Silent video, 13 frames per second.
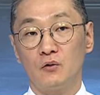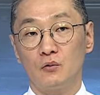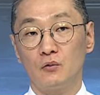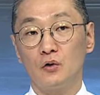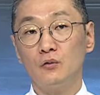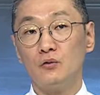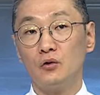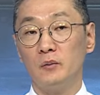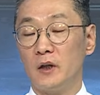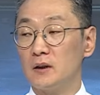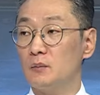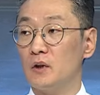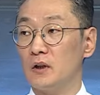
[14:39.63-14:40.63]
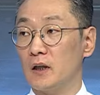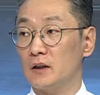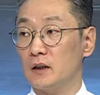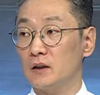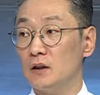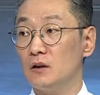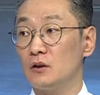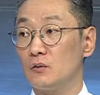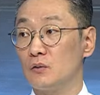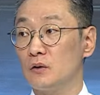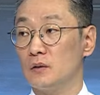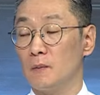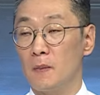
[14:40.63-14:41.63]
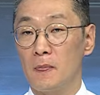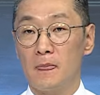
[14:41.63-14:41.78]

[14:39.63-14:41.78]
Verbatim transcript: 우선주를 말씀드린 가장 큰 이유는